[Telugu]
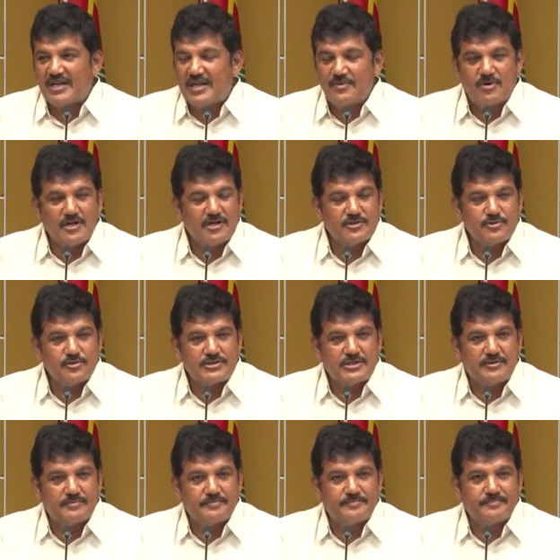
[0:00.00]
నిన్న మొన్న
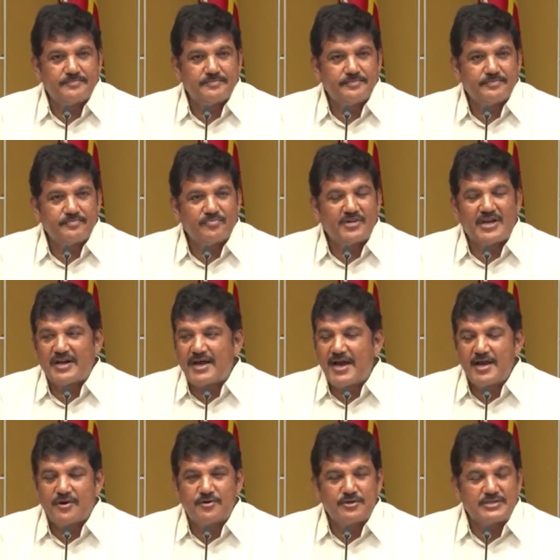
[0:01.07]
చూసాం మా
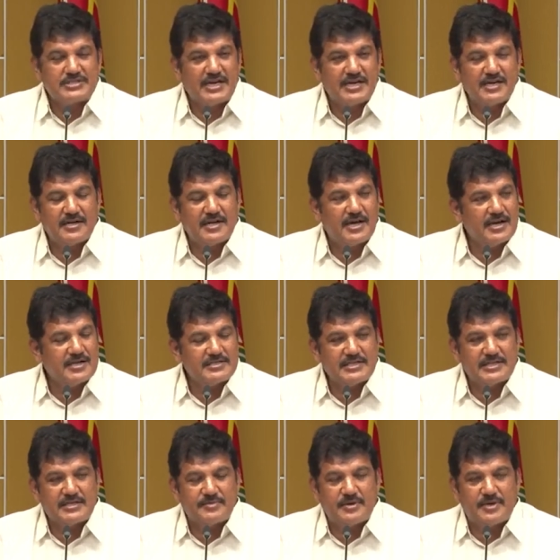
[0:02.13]
నాయకుడు చార నారా
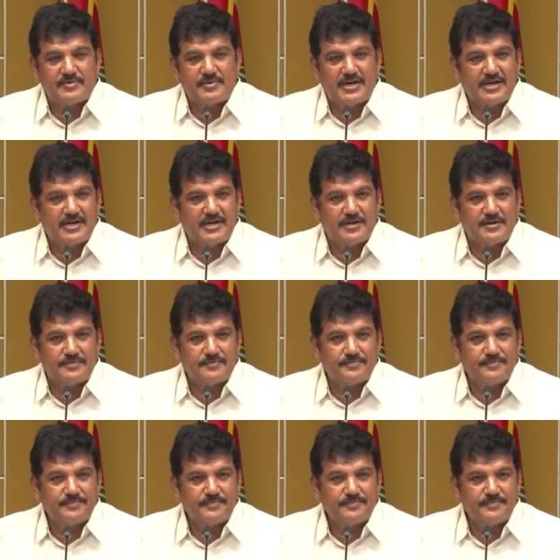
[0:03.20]
చంద్రబాబు నాయుడు గారు